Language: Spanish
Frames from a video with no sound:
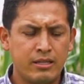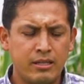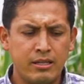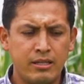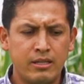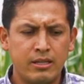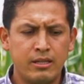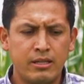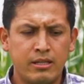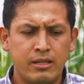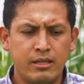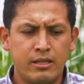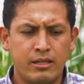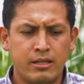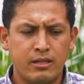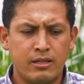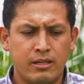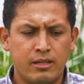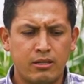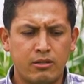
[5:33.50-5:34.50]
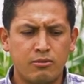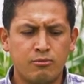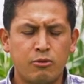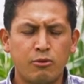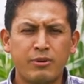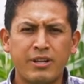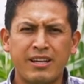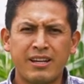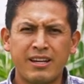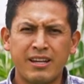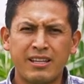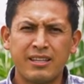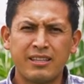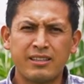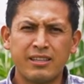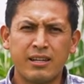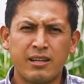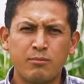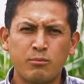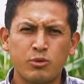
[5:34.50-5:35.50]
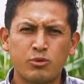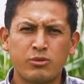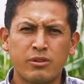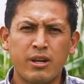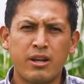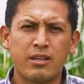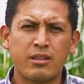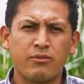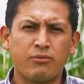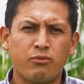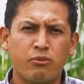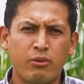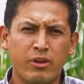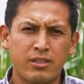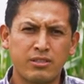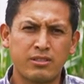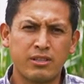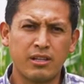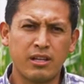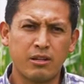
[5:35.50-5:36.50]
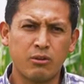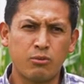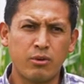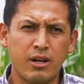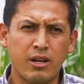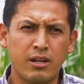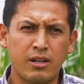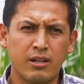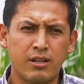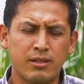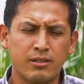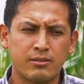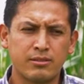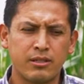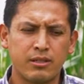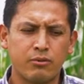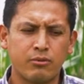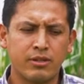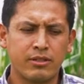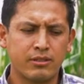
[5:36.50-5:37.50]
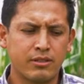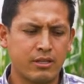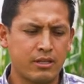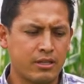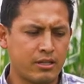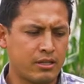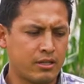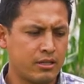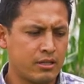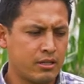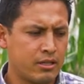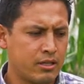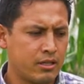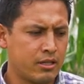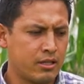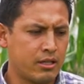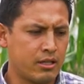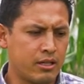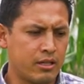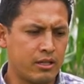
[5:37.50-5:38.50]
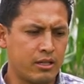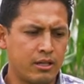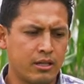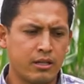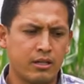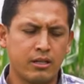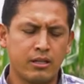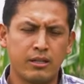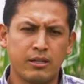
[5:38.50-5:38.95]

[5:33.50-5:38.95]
y como brigada tenemos un área de influencia en la cual se encuentra el